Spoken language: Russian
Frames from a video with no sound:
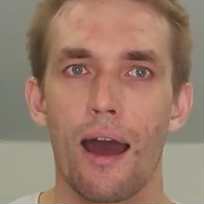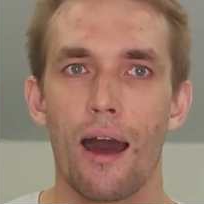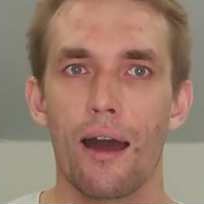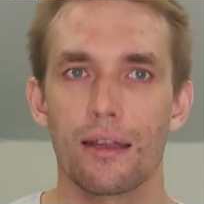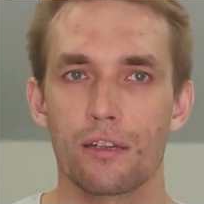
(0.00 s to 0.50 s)

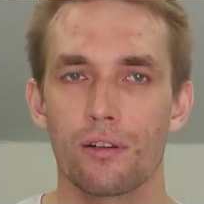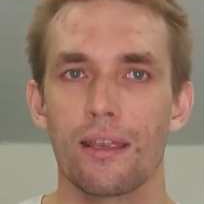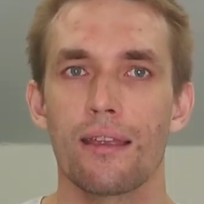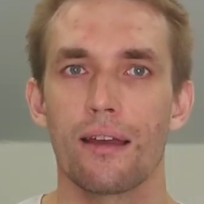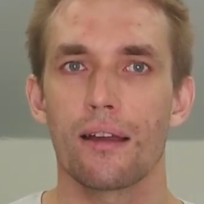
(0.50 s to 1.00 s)
а
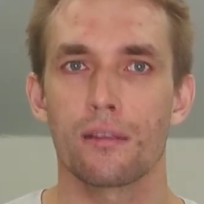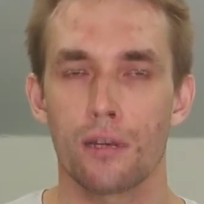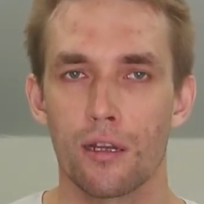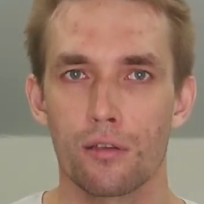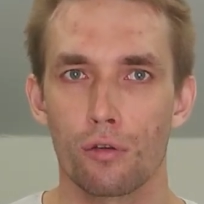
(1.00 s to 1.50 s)
отклонение от
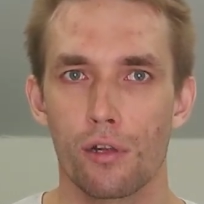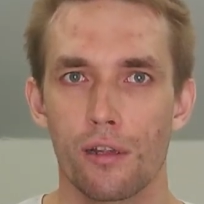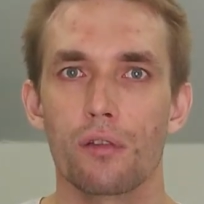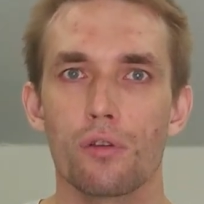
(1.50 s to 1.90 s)
траектории.